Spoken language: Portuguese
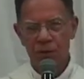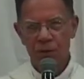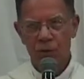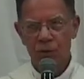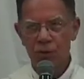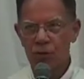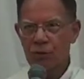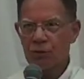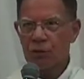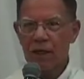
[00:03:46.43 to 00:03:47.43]

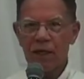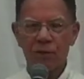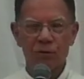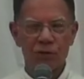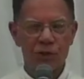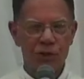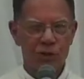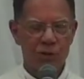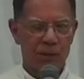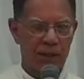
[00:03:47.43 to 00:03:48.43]
Outro era
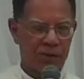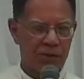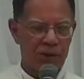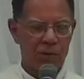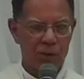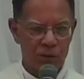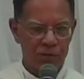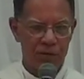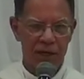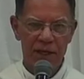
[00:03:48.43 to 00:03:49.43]
ungido para ser
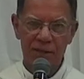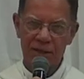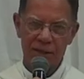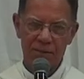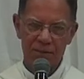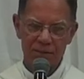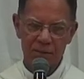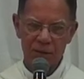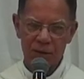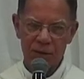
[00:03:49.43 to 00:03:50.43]
profeta,
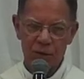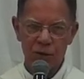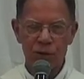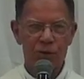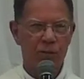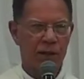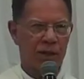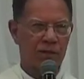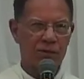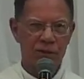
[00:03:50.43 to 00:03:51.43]
outro
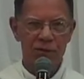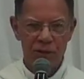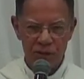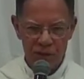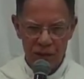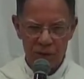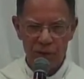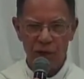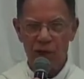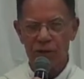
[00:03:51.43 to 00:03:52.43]
para ser
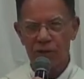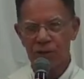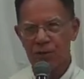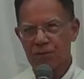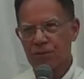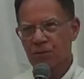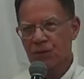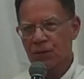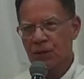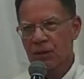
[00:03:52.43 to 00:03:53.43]
sacerdote.
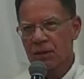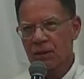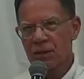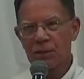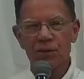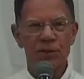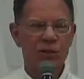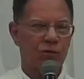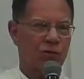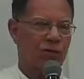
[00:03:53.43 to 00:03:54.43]
Então
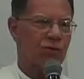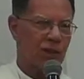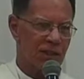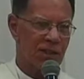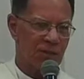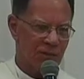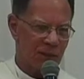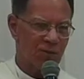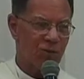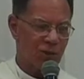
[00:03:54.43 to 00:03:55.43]
Jesus foi também
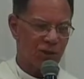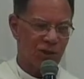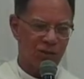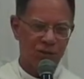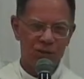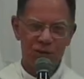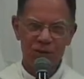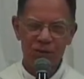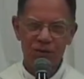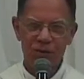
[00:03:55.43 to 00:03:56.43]
ungido
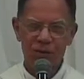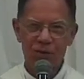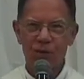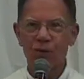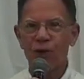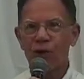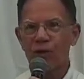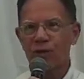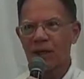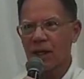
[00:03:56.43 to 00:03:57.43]
com o
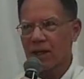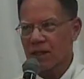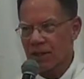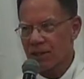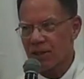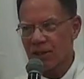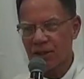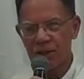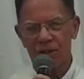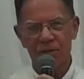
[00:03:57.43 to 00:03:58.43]
óleo da
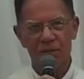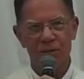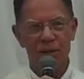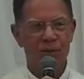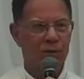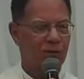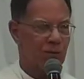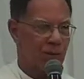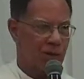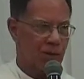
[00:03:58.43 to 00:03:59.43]
alegria pelo
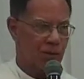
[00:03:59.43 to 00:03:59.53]
Espírito